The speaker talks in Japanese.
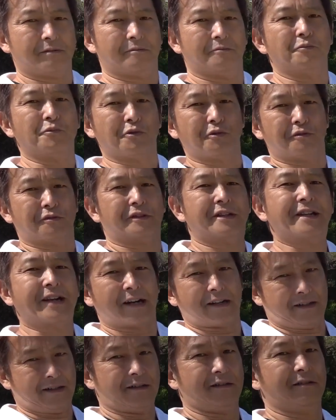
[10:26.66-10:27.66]
もう機
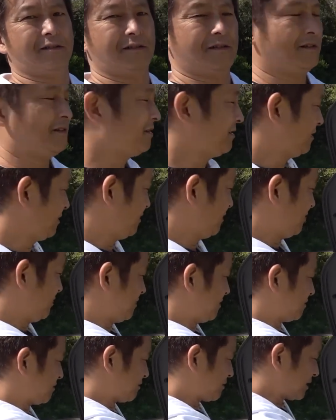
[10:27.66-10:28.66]
械、うん、
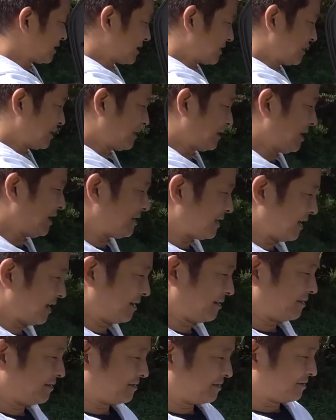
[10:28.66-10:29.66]
これ手で
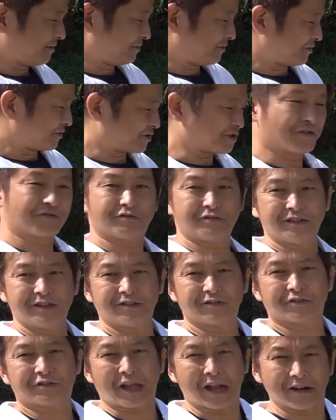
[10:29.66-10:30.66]
職
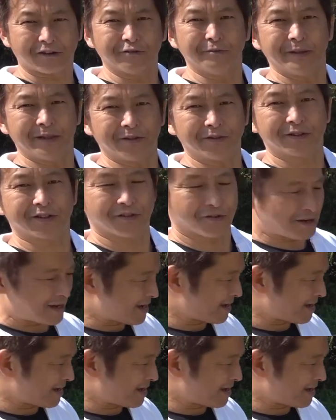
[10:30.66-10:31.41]
人の匠の人